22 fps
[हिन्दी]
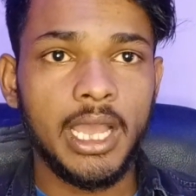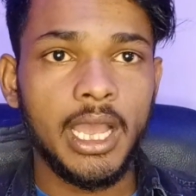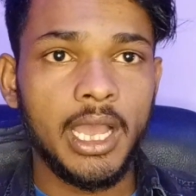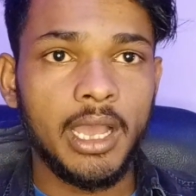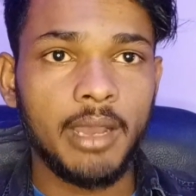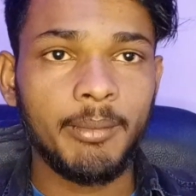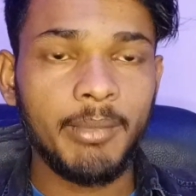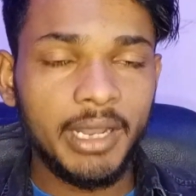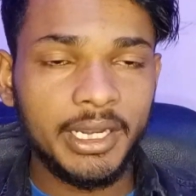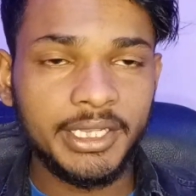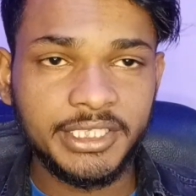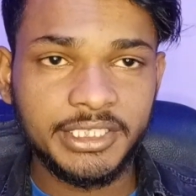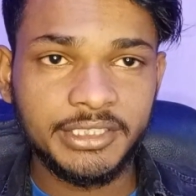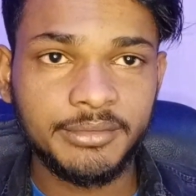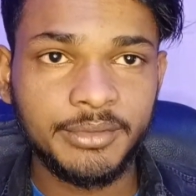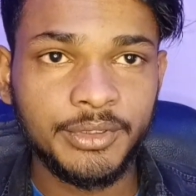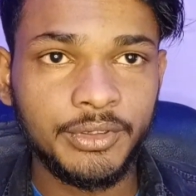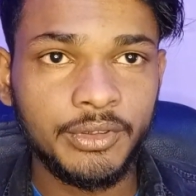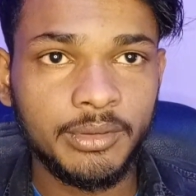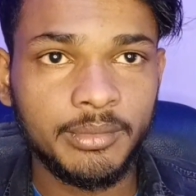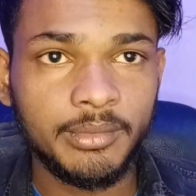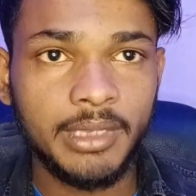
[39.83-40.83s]
मान लीजिए इस
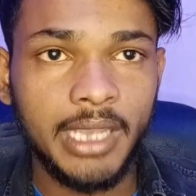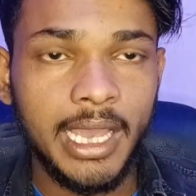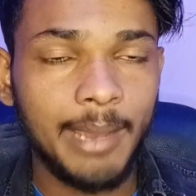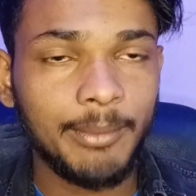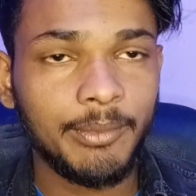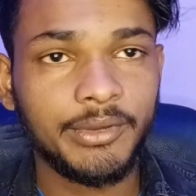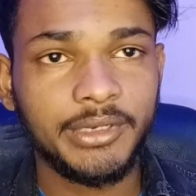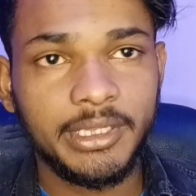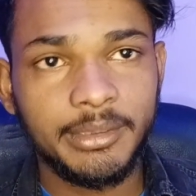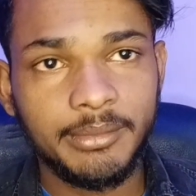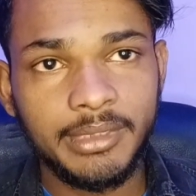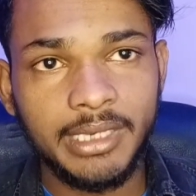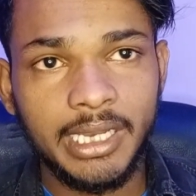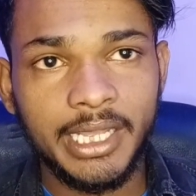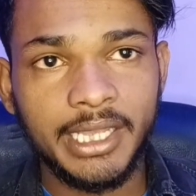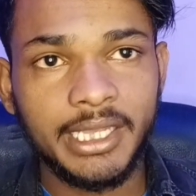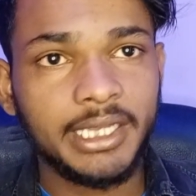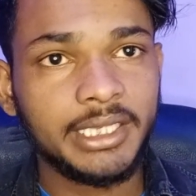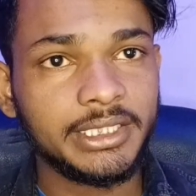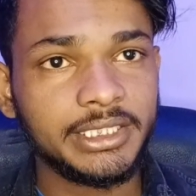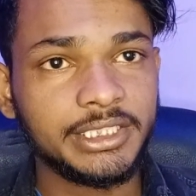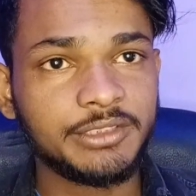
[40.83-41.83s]
वीडियो में आपको नहीं मिला
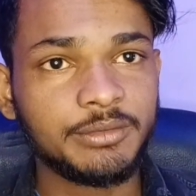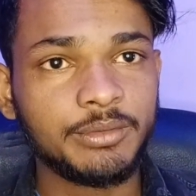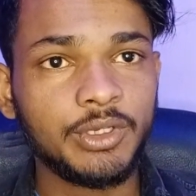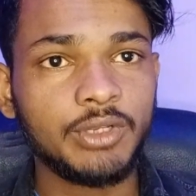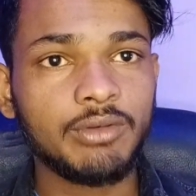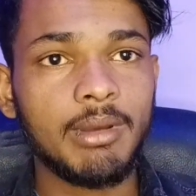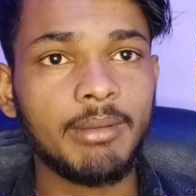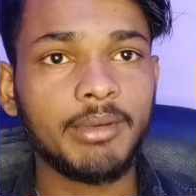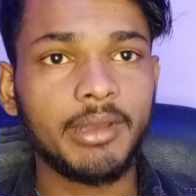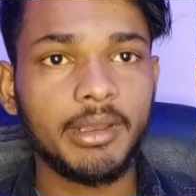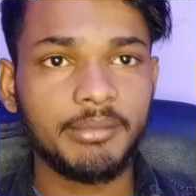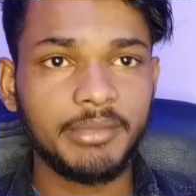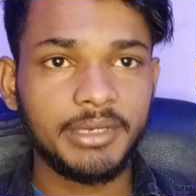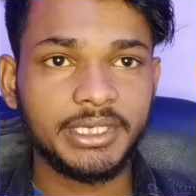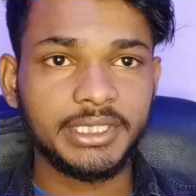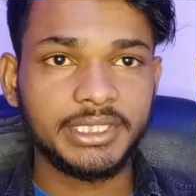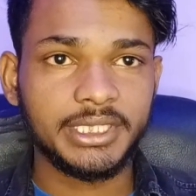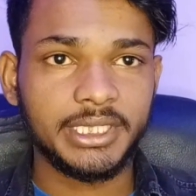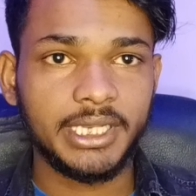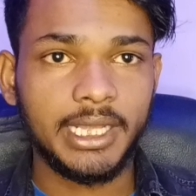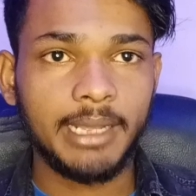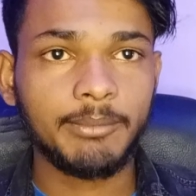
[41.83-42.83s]
है इस वीडियो में हम कमेंट
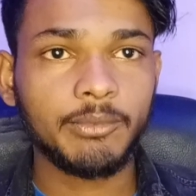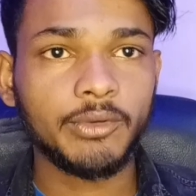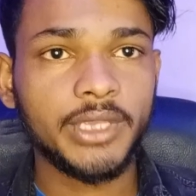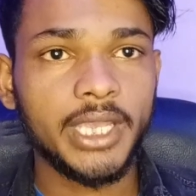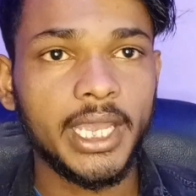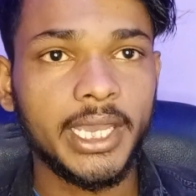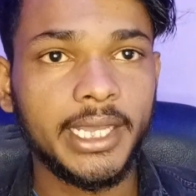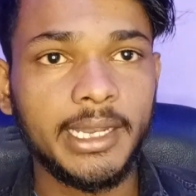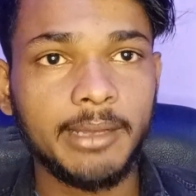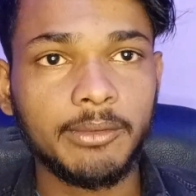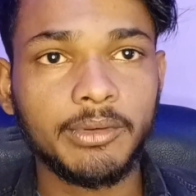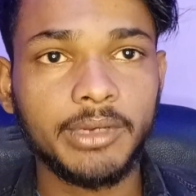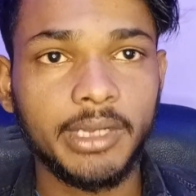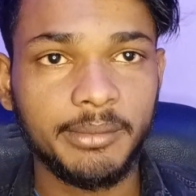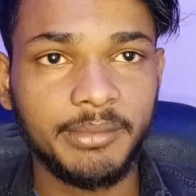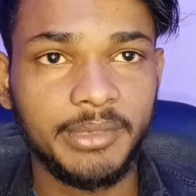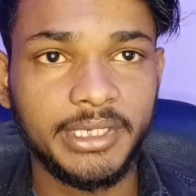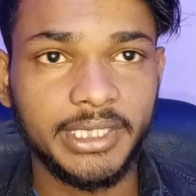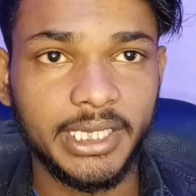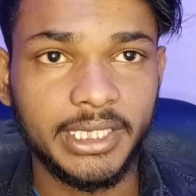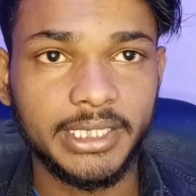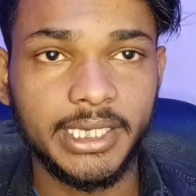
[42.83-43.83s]
कर आपको क्या करना है आपको
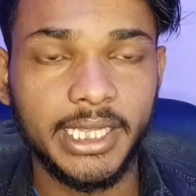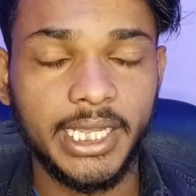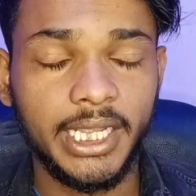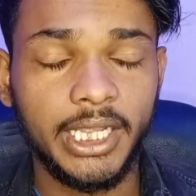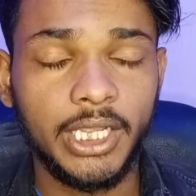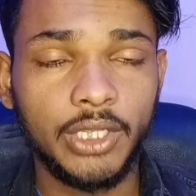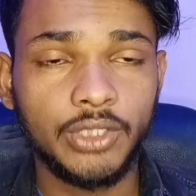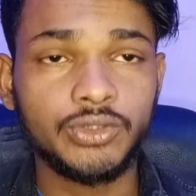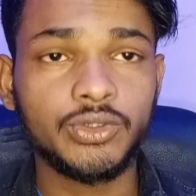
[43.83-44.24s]
कमेंट करना है